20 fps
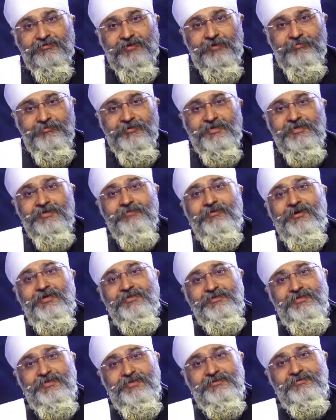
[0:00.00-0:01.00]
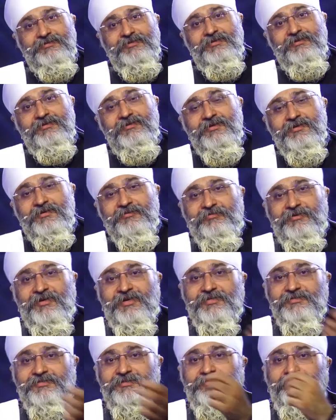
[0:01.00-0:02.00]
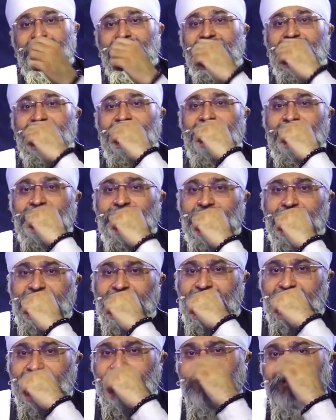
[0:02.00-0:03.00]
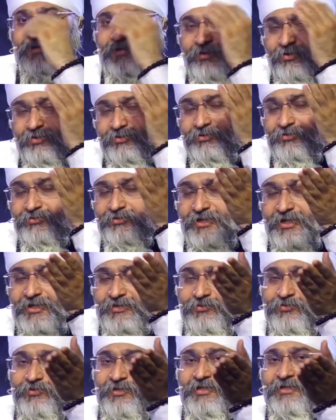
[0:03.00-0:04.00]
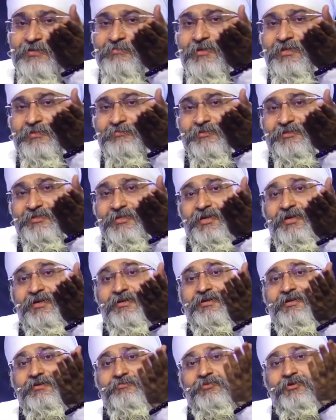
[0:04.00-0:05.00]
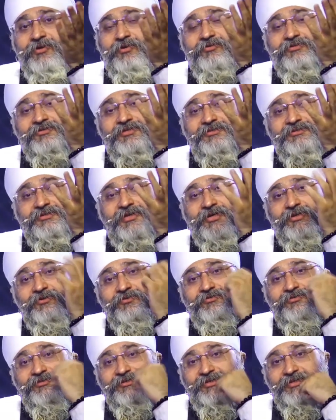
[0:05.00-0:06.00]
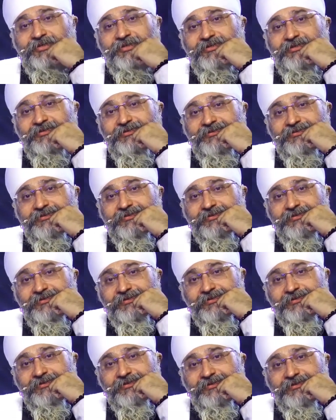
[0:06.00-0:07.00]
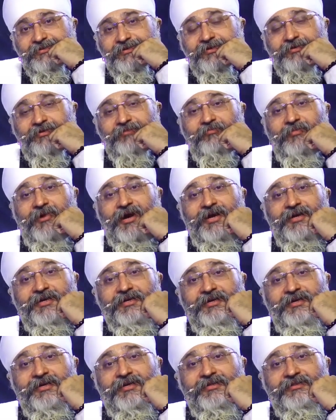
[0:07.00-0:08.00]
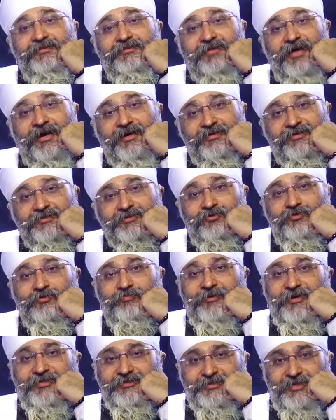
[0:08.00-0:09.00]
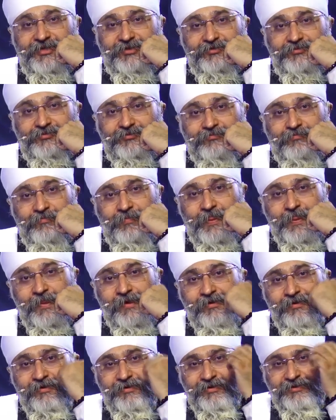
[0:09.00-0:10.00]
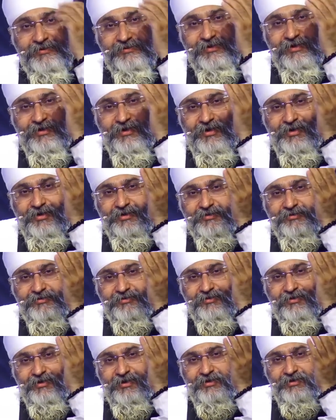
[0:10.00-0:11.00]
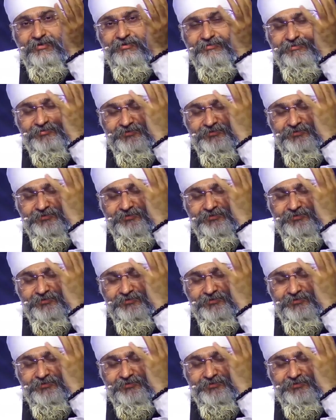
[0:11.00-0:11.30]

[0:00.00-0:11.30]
अभी की बात है ये प्यार से बोलिए धन गुरु नानक और तो दास तो एक बात बता रहा है यहाँ पर रोज हजारों होती है बाणी की ताकत को पहचानो ये आंख कान